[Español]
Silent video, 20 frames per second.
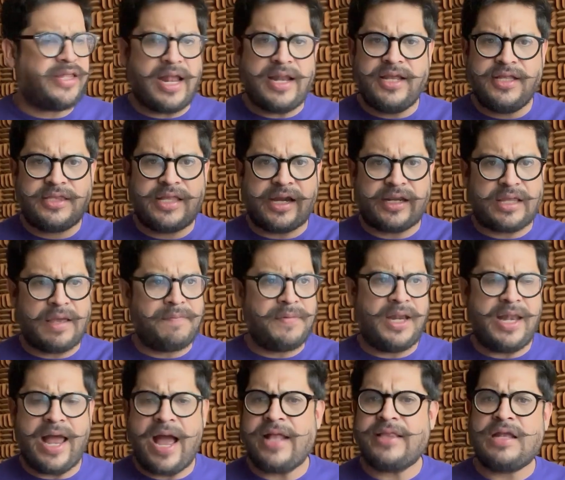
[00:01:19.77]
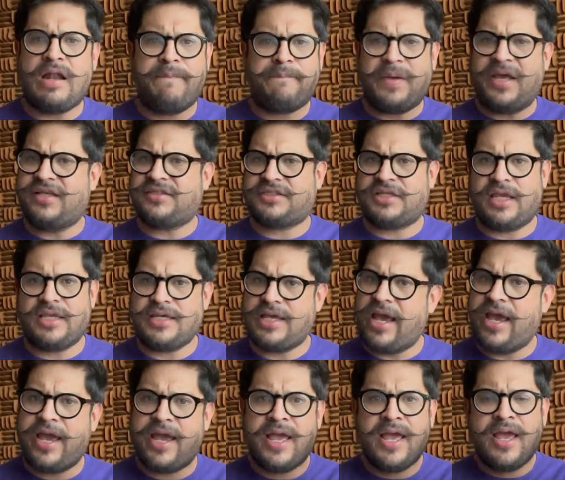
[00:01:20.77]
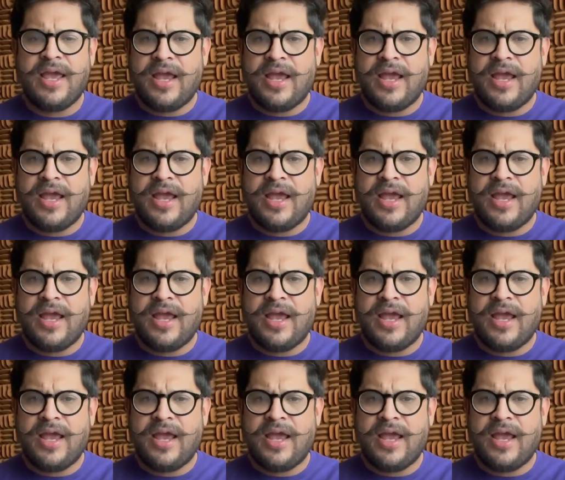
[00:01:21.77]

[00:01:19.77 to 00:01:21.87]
el Inter de Milán, el PSG,